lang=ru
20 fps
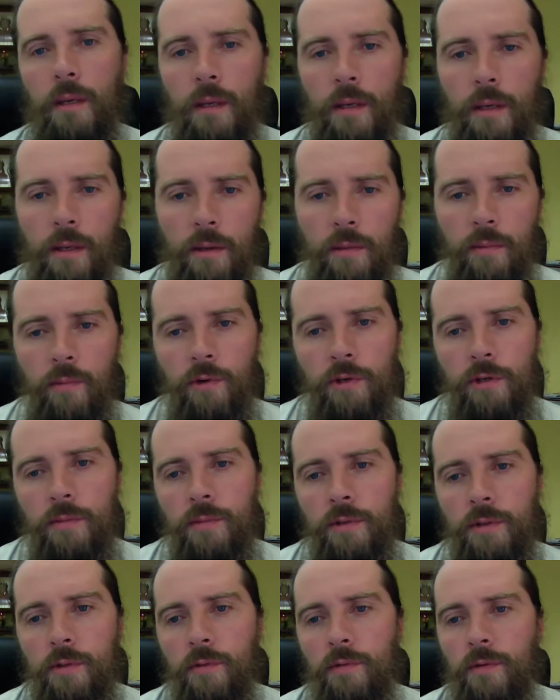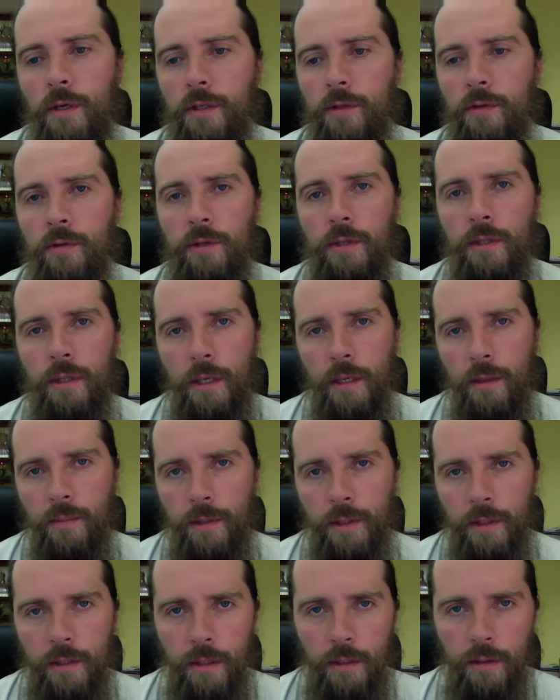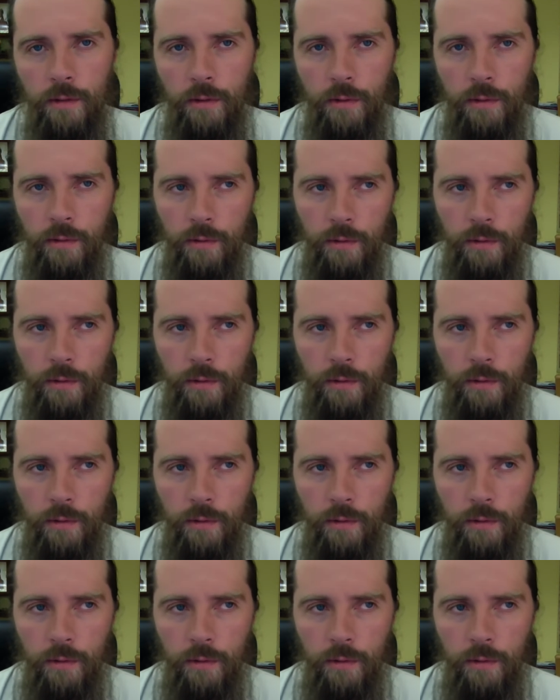И, может быть, у вас тоже так произойдет.